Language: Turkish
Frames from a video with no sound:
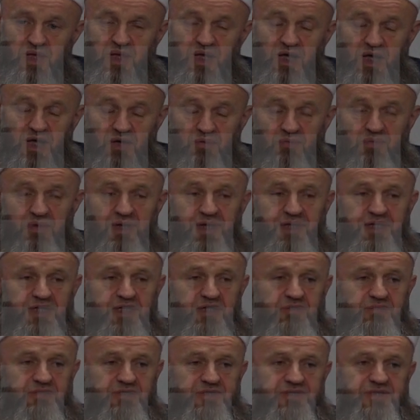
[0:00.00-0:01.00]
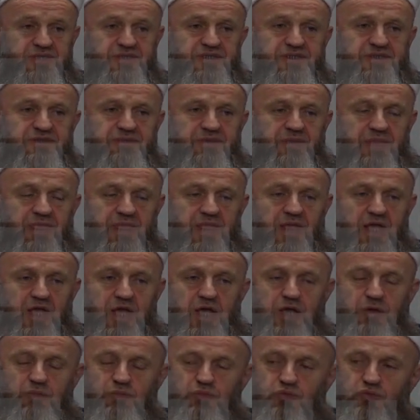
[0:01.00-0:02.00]
Hava annemizdir.
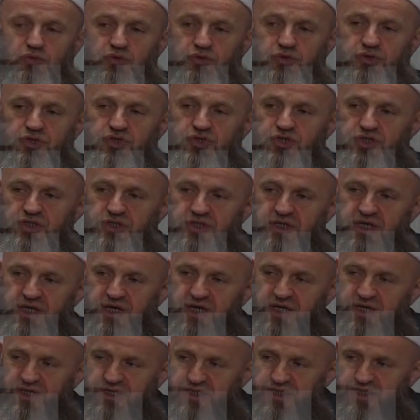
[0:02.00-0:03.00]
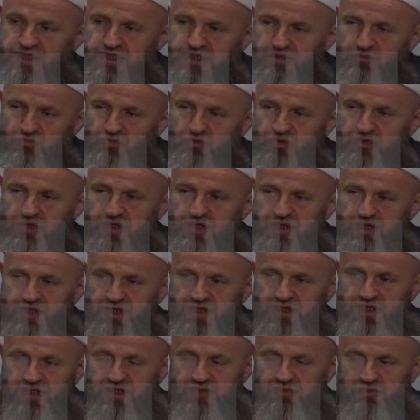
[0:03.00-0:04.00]
Bunun dışında herkesin mutlaka
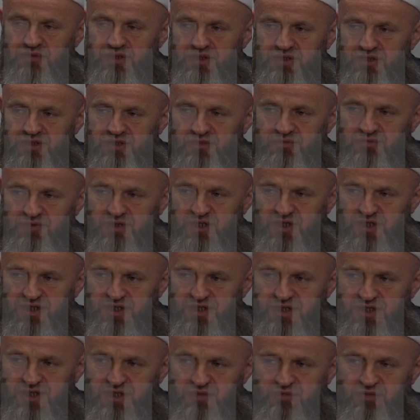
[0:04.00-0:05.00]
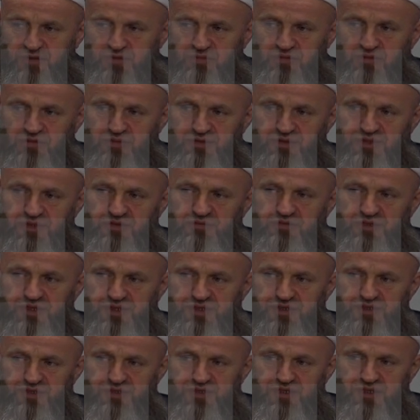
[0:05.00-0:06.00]
nesi vardır? Bir annesi, bir babası
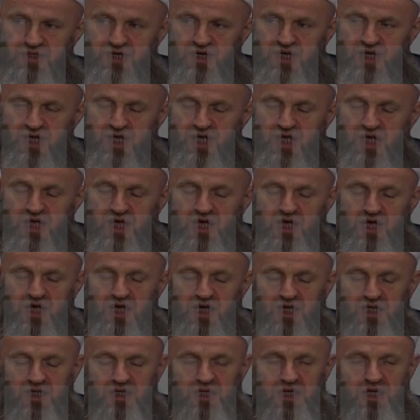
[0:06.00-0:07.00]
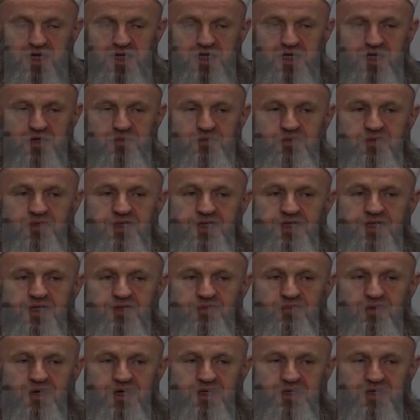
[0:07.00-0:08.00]
vardır. Allah'a yapılan
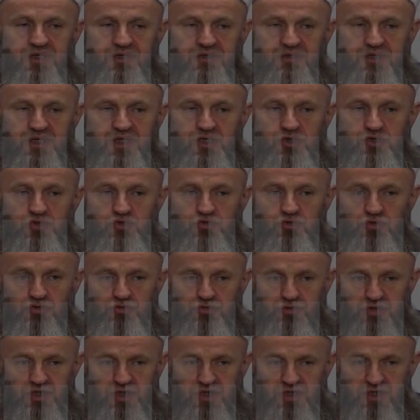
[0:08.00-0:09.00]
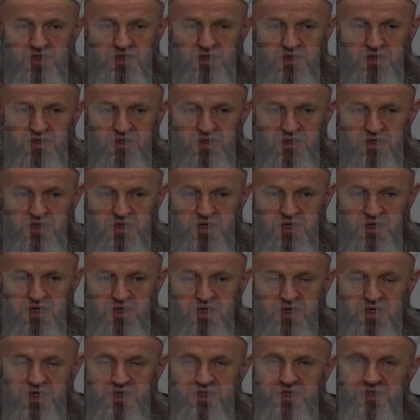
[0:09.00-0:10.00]
ibadetten sonra
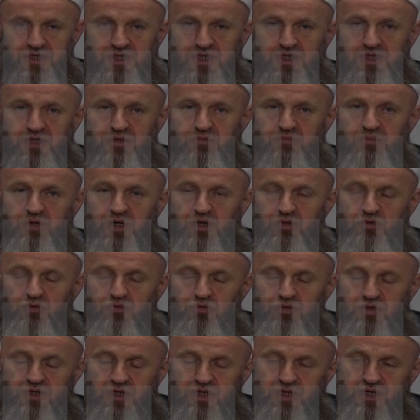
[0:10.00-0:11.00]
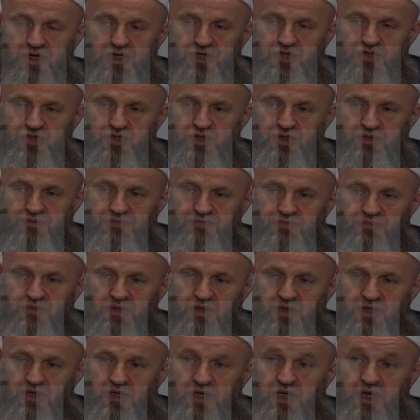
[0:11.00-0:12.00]
insanın mahluka karşı
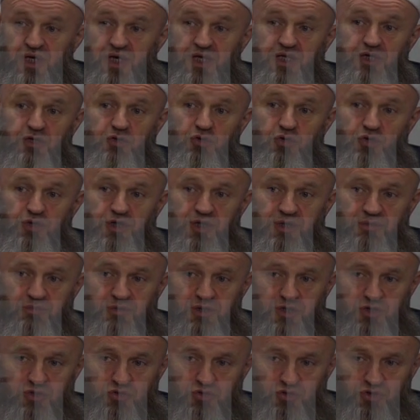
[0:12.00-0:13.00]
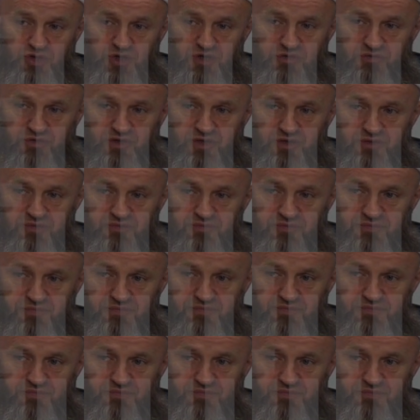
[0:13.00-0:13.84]
en önemli görevi